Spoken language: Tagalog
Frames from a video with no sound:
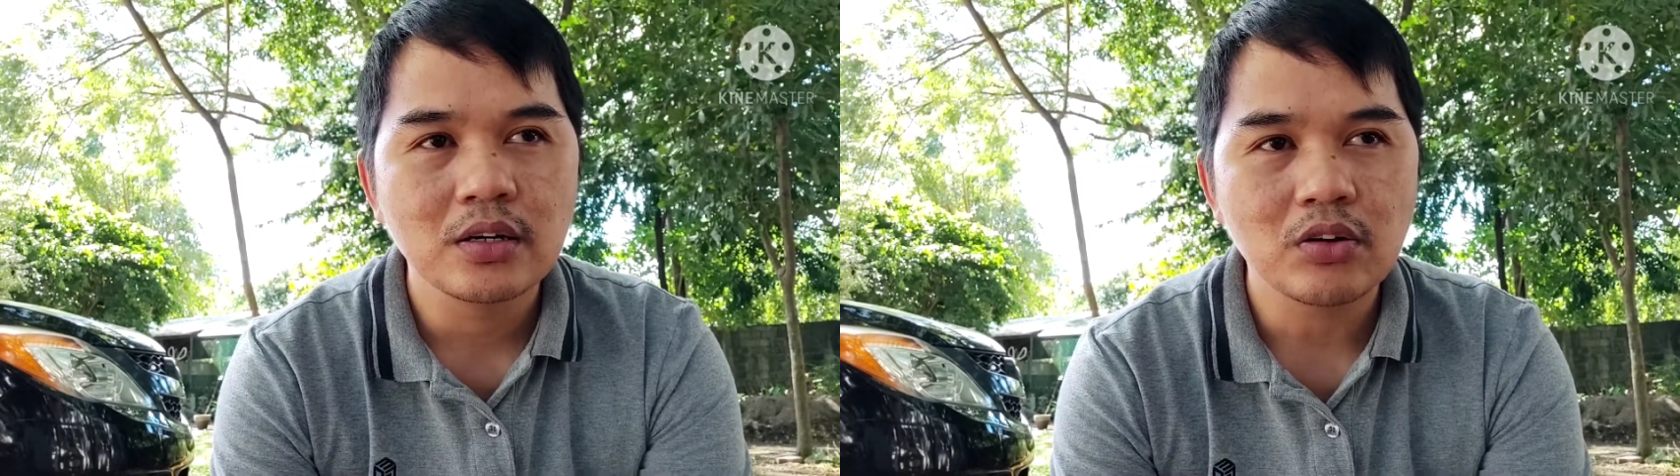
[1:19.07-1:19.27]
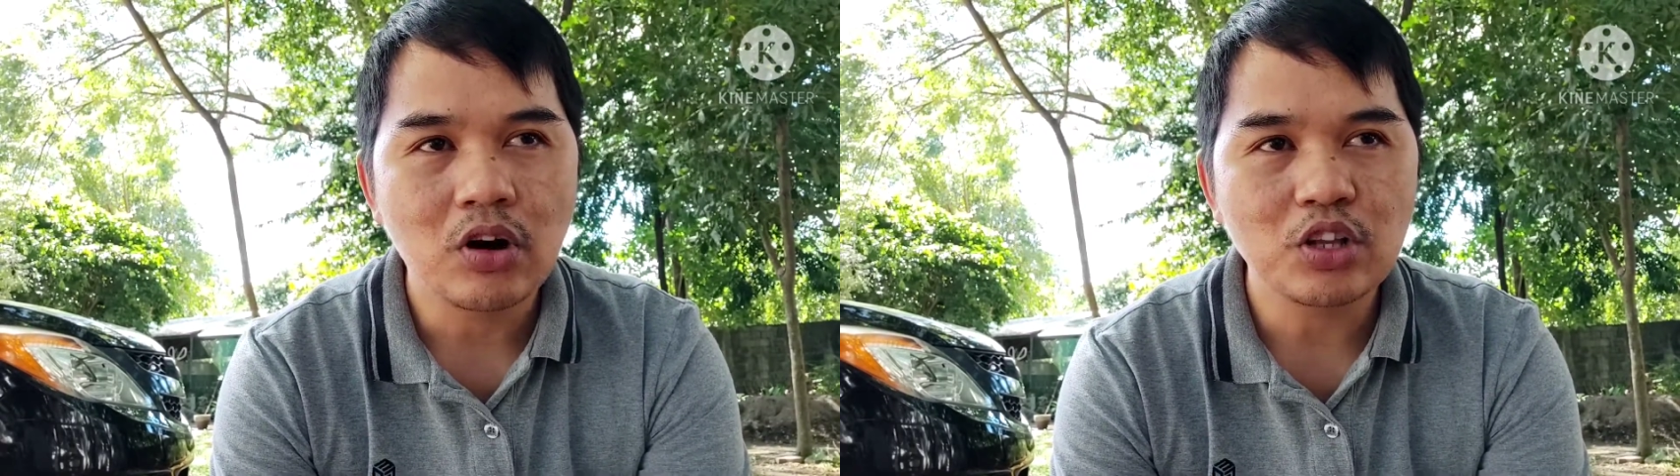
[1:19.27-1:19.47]

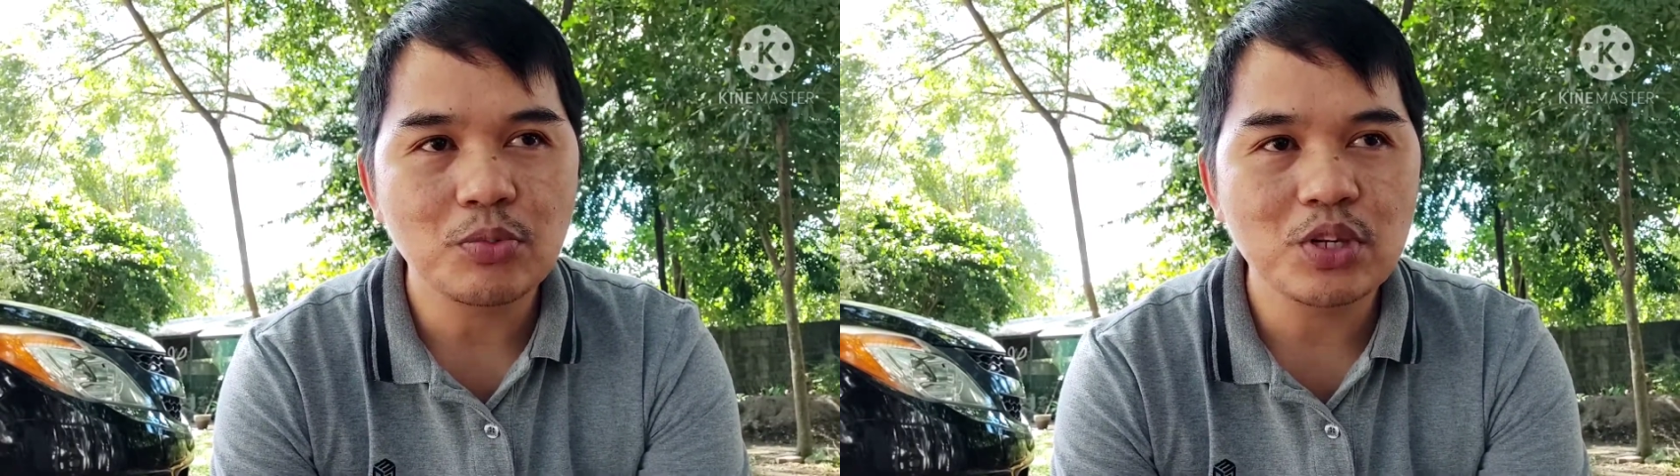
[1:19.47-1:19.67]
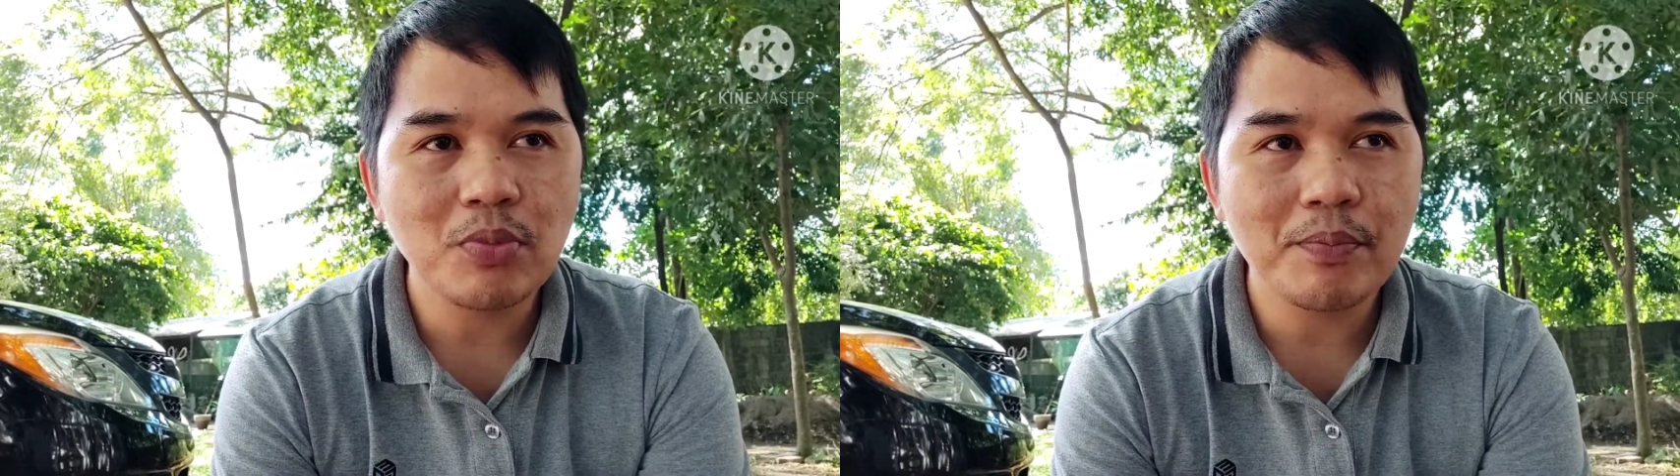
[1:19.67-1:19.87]
Kung ano
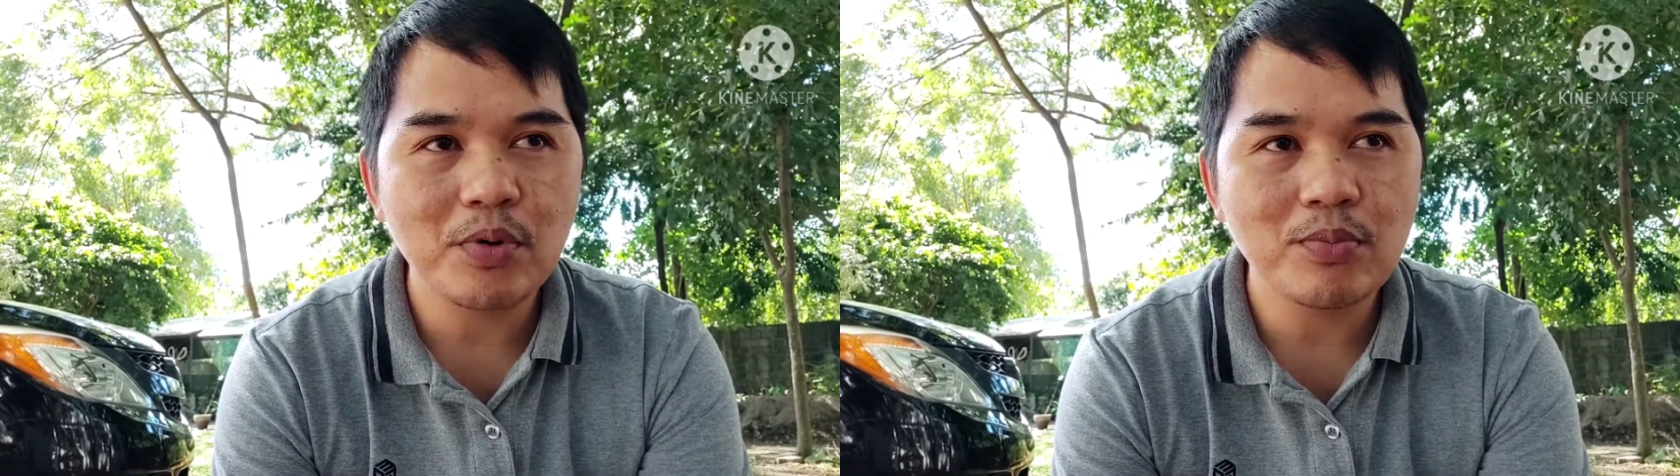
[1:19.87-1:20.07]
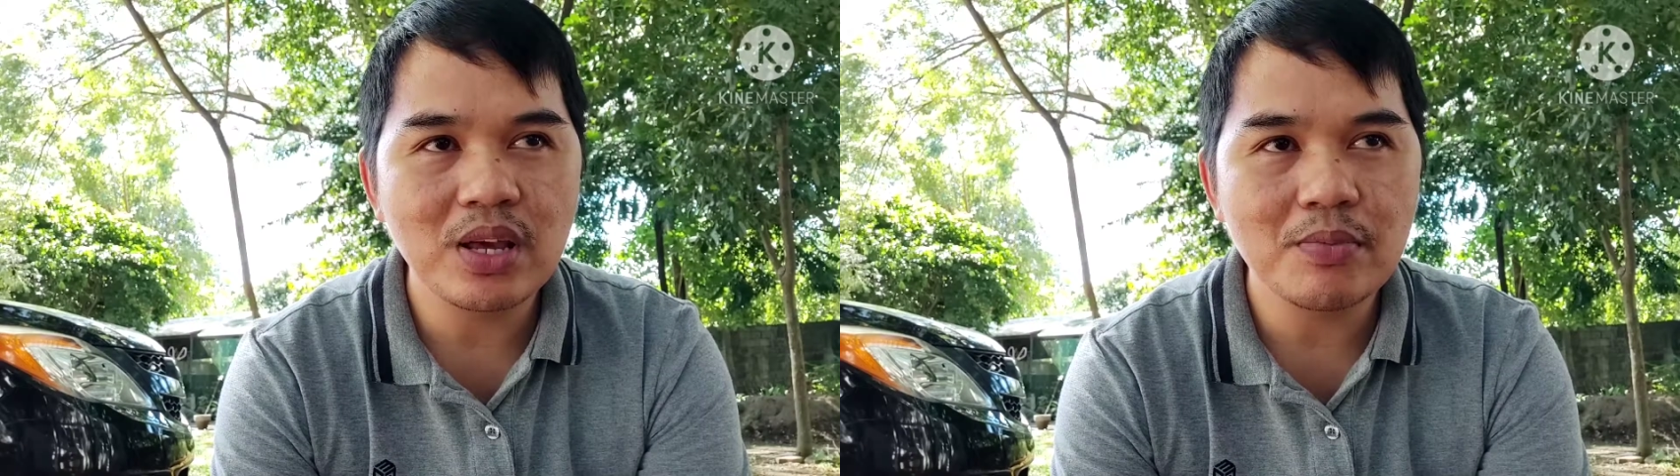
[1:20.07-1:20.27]
man yung mga
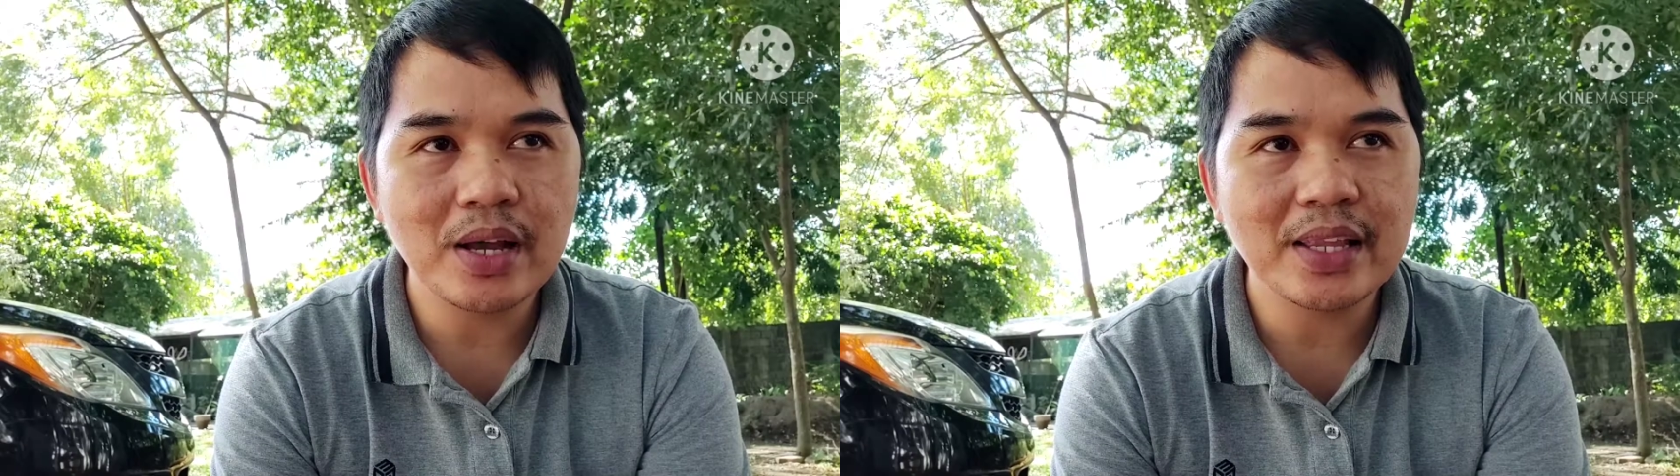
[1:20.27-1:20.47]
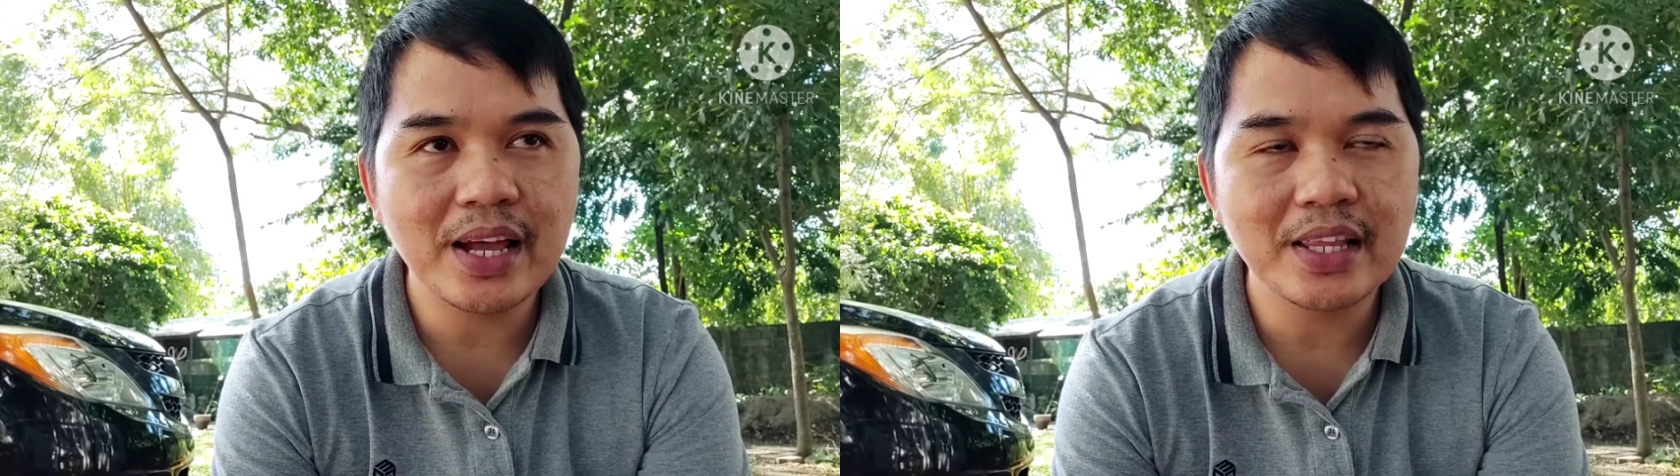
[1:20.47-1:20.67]

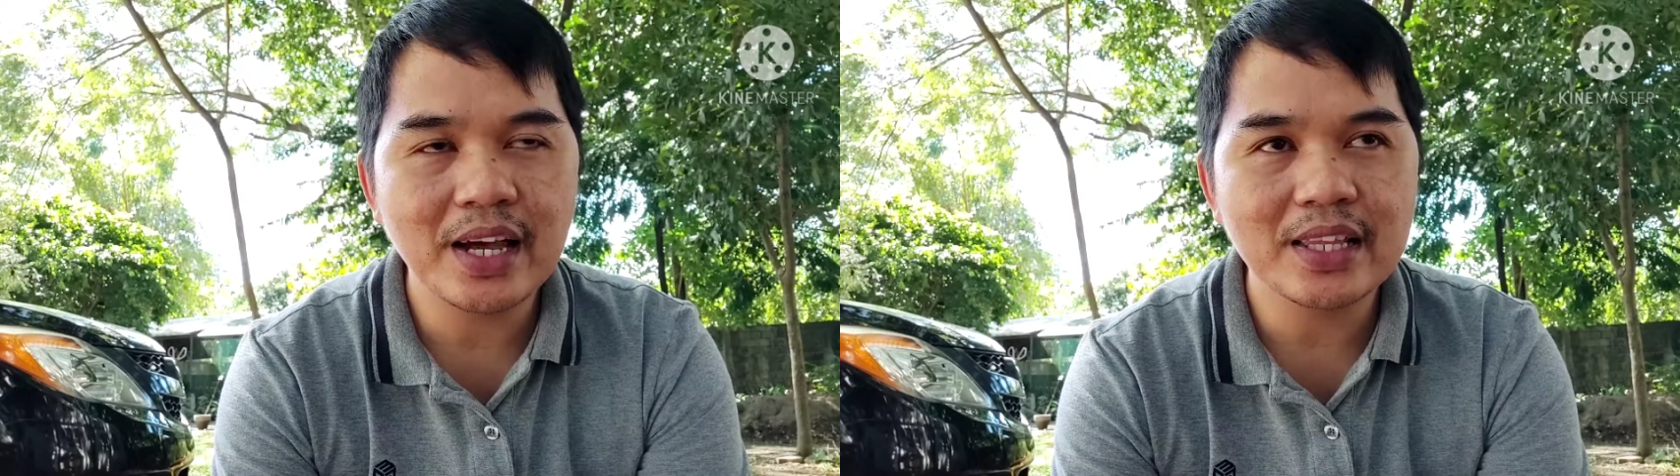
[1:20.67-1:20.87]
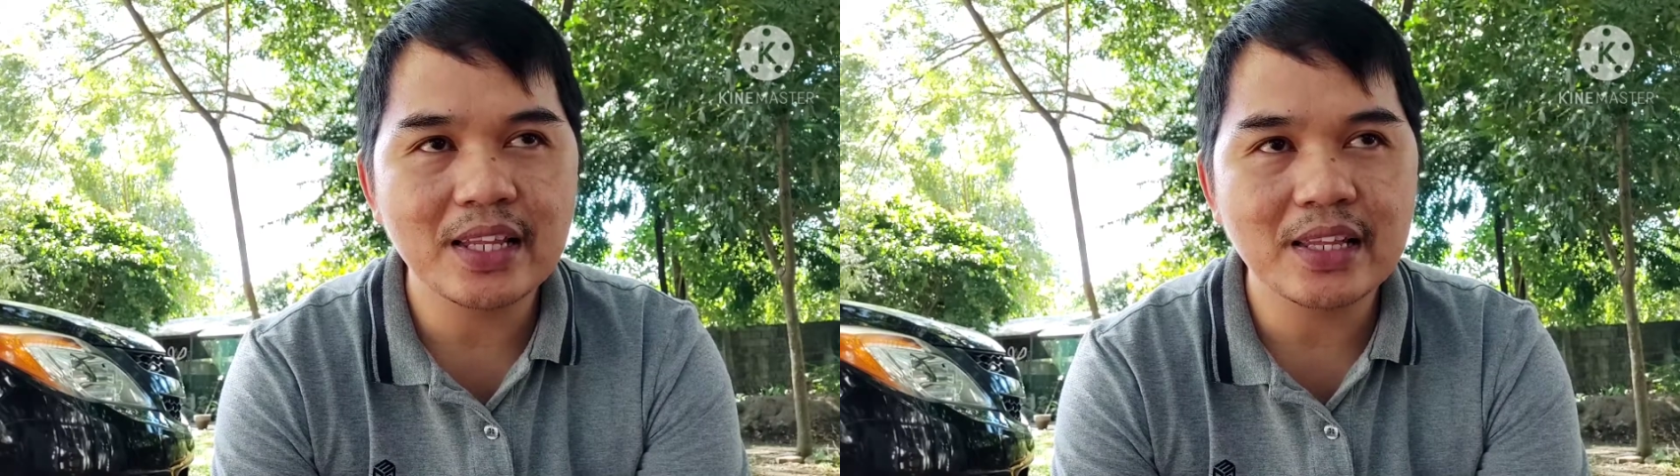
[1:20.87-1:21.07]
problema,
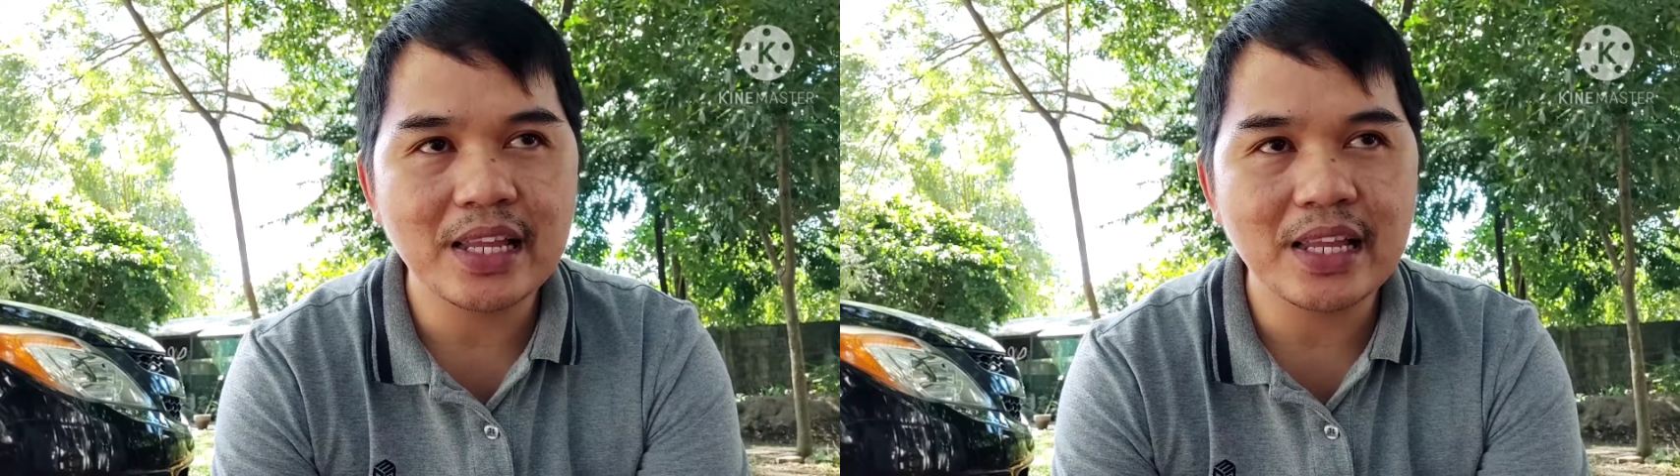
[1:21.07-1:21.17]
dadaan,